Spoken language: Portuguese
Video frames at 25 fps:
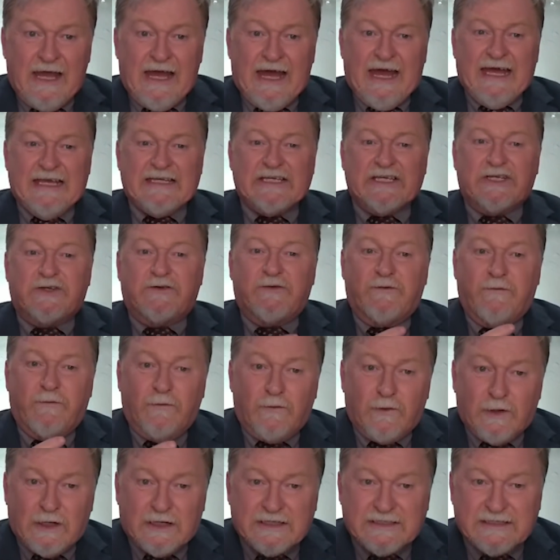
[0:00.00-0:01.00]
as
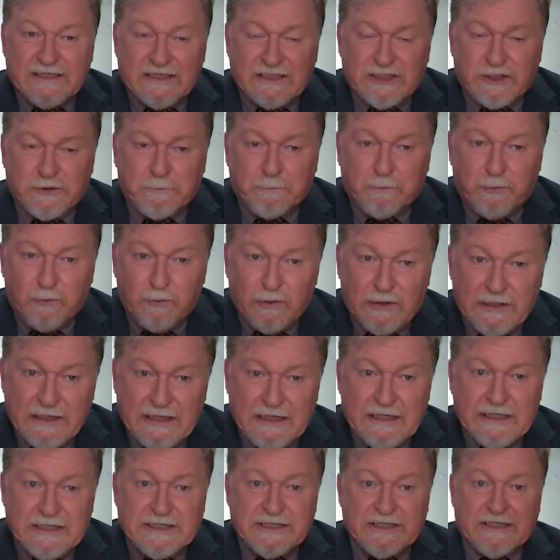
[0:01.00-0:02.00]
forças
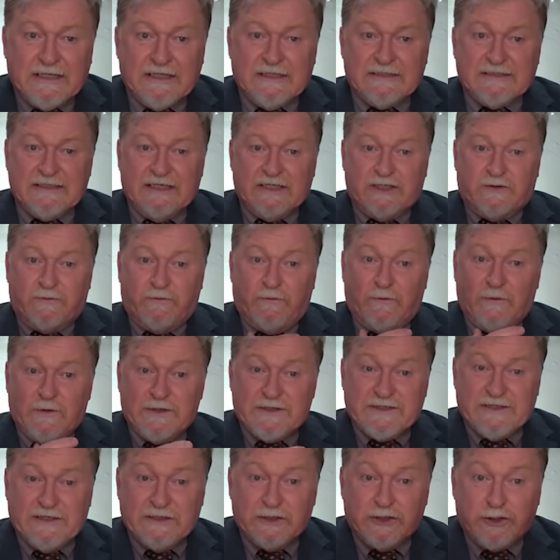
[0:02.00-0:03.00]
políticas, as
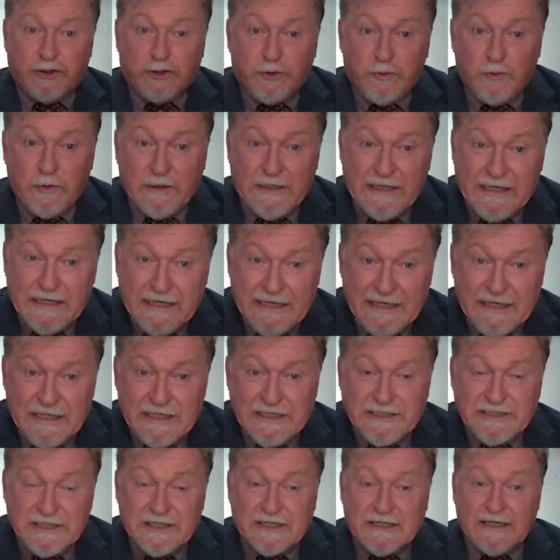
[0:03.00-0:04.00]
forças
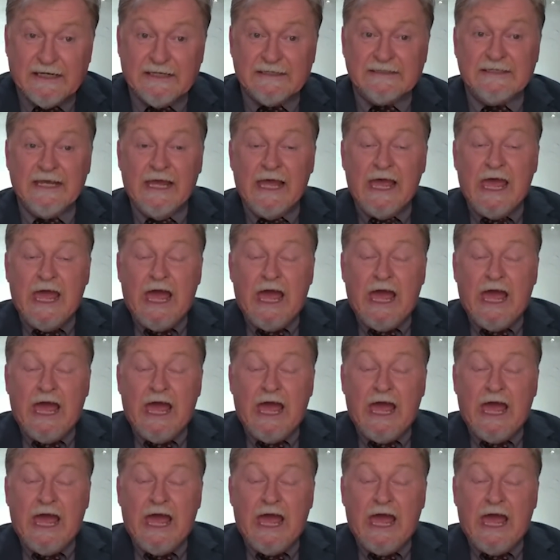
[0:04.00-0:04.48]
jurídicas,